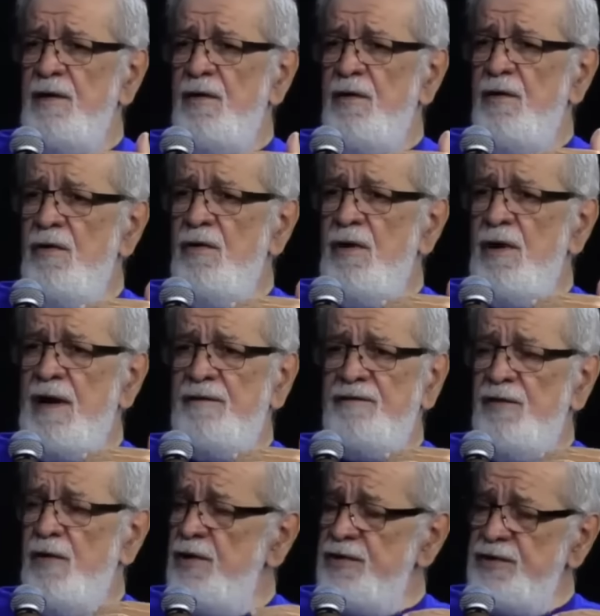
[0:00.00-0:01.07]
ou a
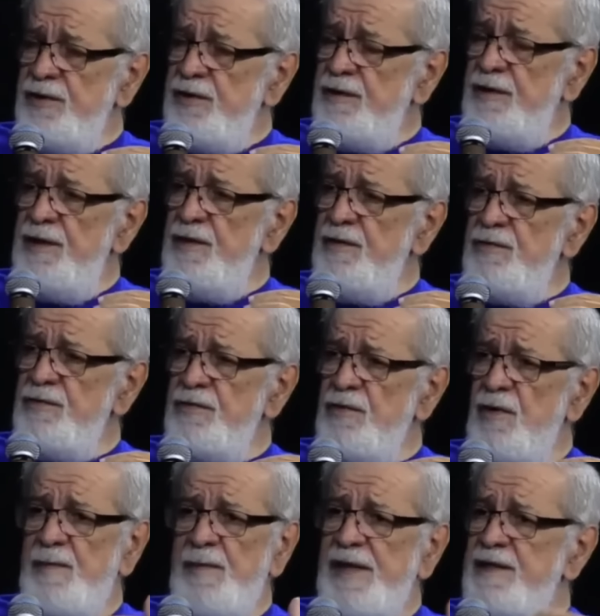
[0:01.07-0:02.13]
voz de Deus,
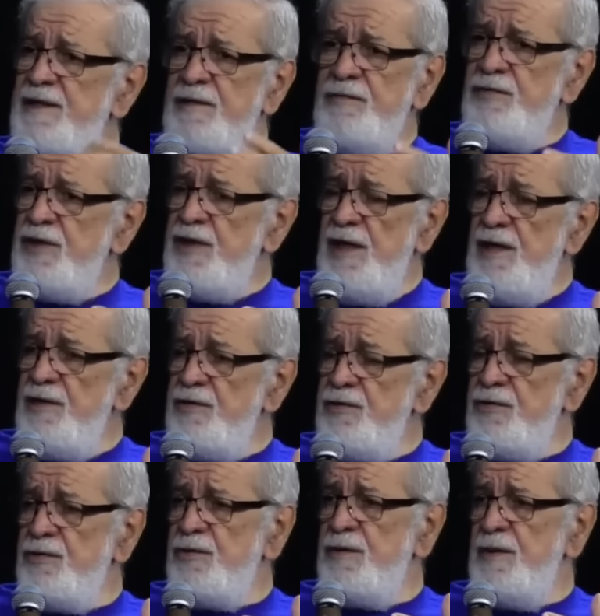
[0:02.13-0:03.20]
ou a aparição de
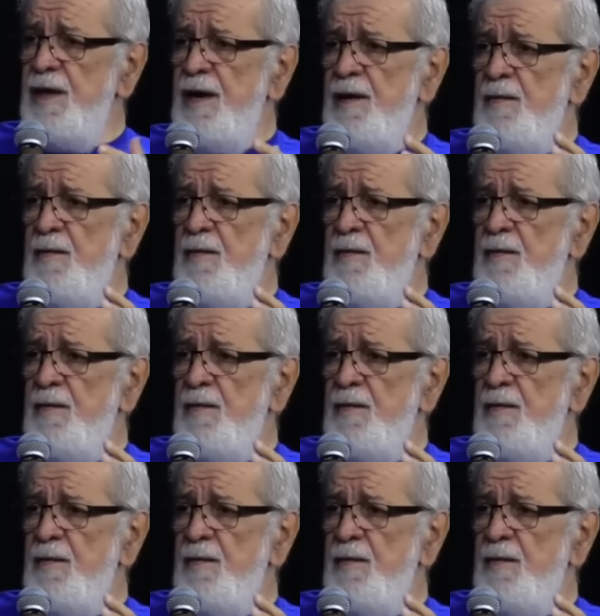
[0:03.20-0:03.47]
anjos,